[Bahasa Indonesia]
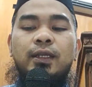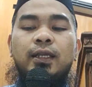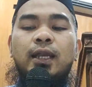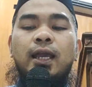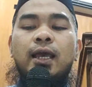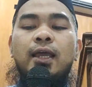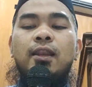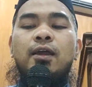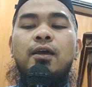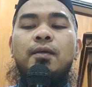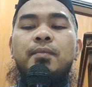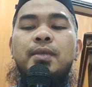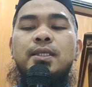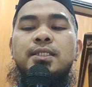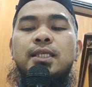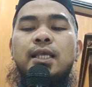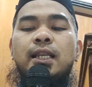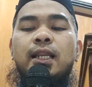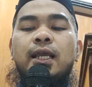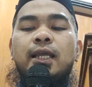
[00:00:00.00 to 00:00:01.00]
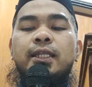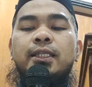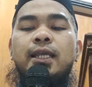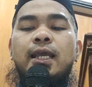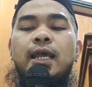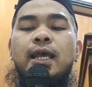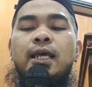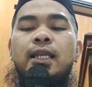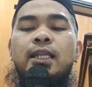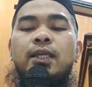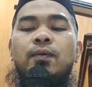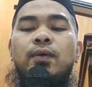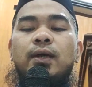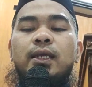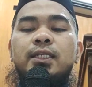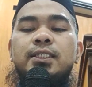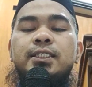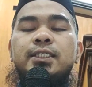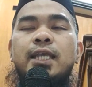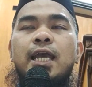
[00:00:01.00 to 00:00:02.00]
kalau misalkannya ahli
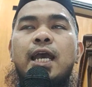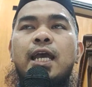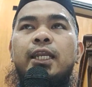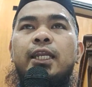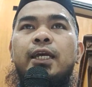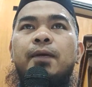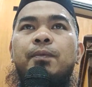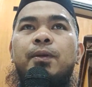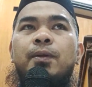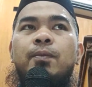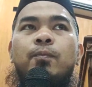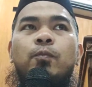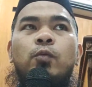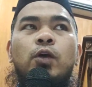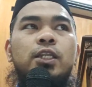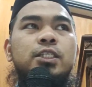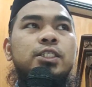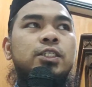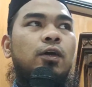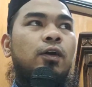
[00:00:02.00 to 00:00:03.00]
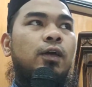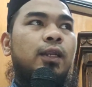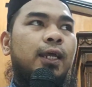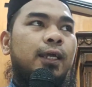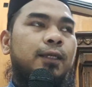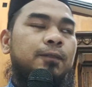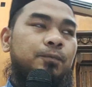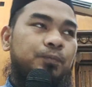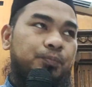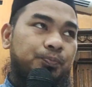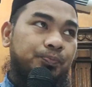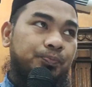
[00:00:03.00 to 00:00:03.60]
warisnya anak perempuan seorang